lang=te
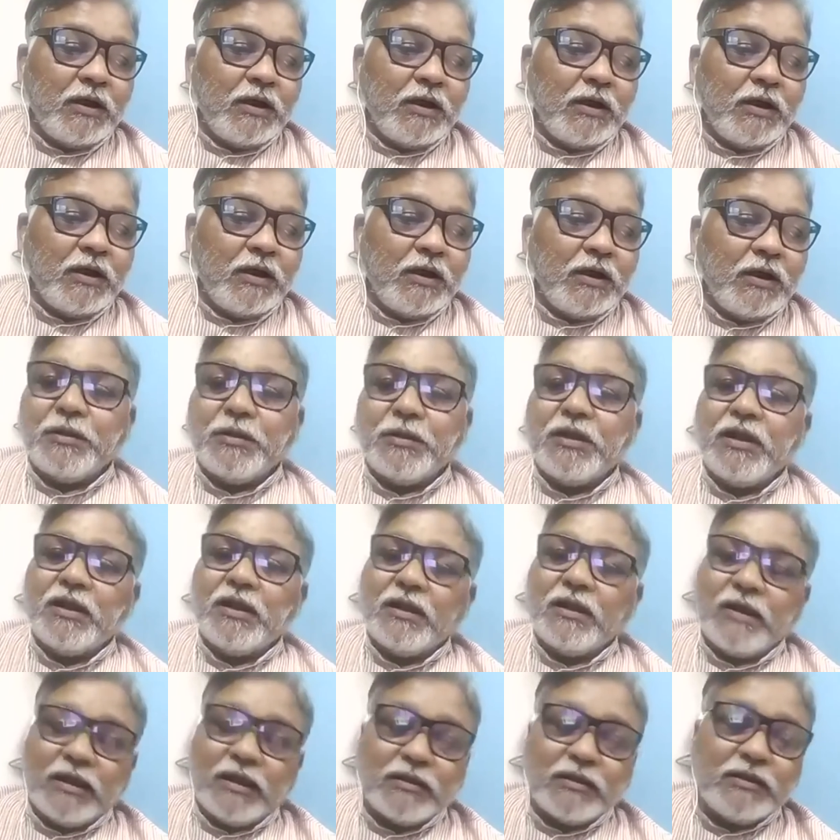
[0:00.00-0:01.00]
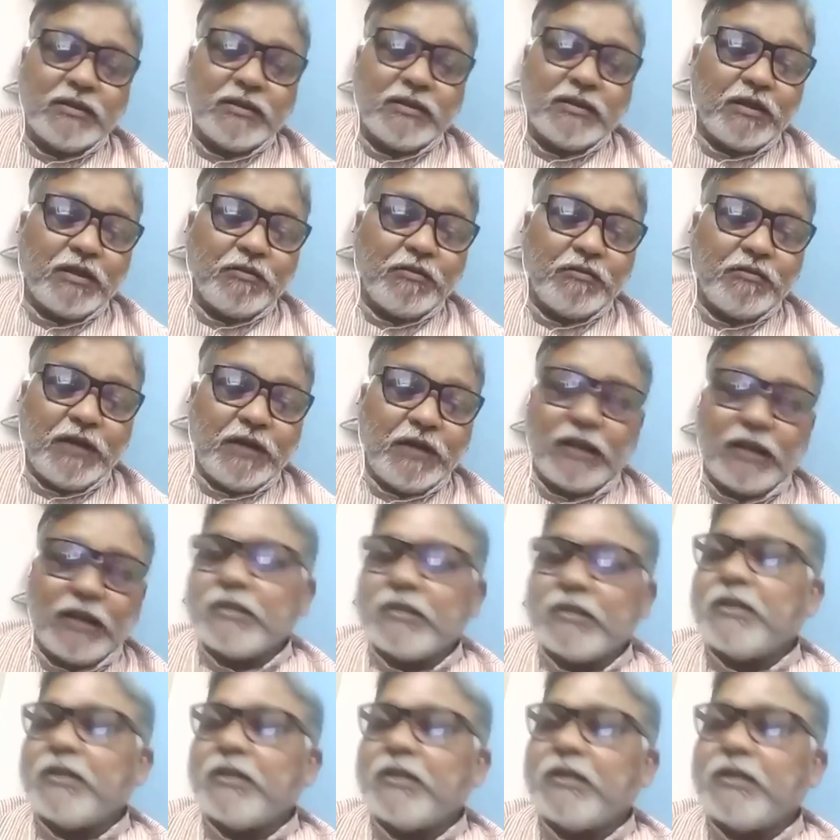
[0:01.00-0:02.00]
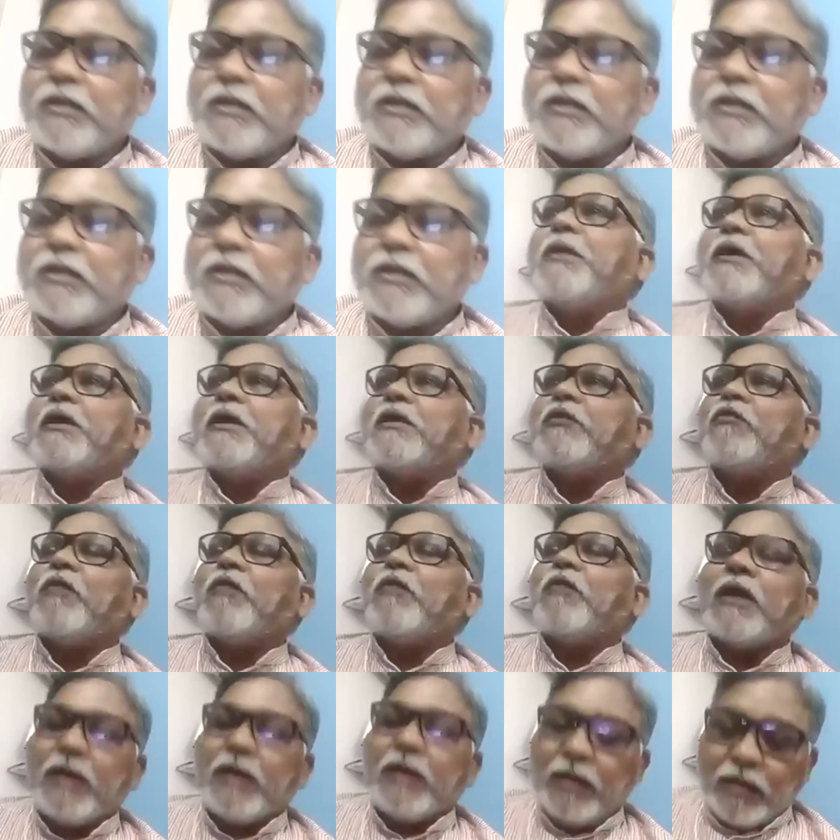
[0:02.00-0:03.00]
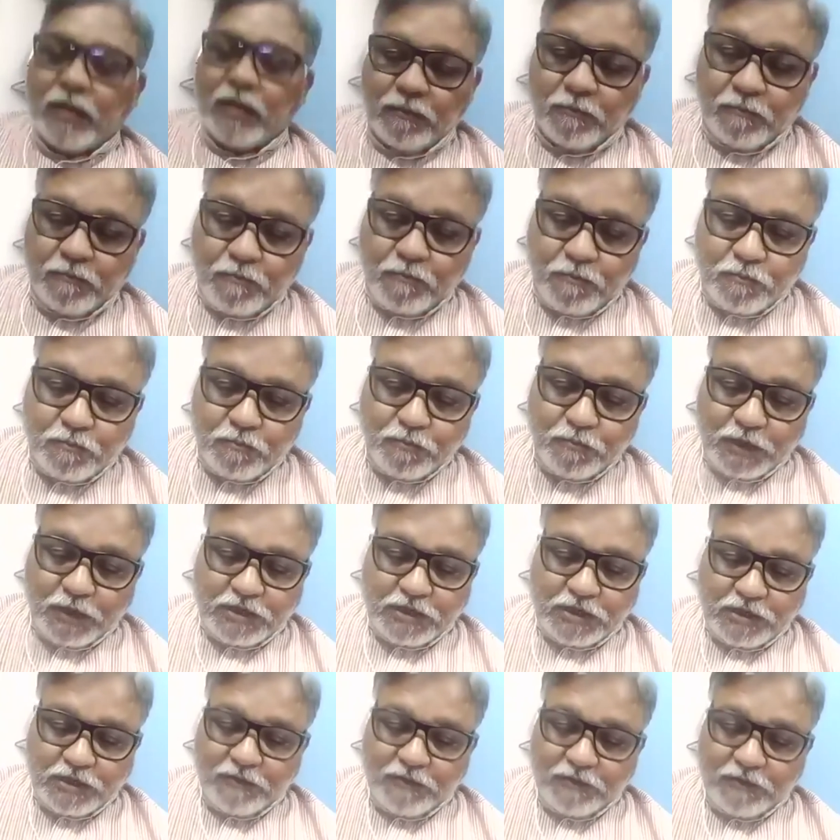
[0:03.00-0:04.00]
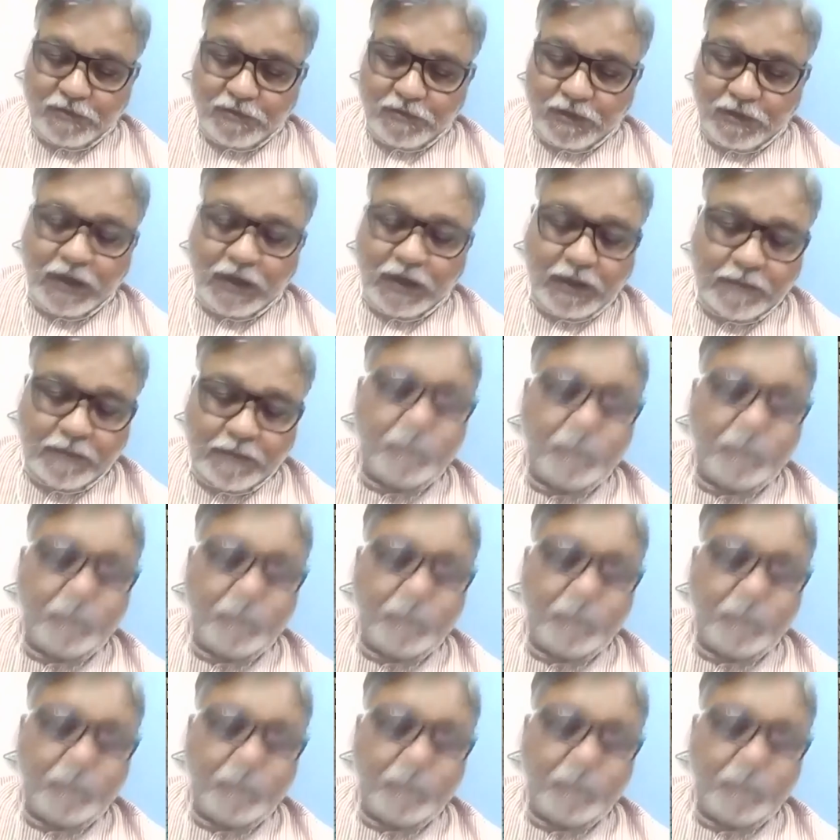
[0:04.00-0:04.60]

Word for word: నావిని గద్దరు వీళ్ళంతా దేవిప్రియ ద్వారా పరిచయమైన వాళ్ళే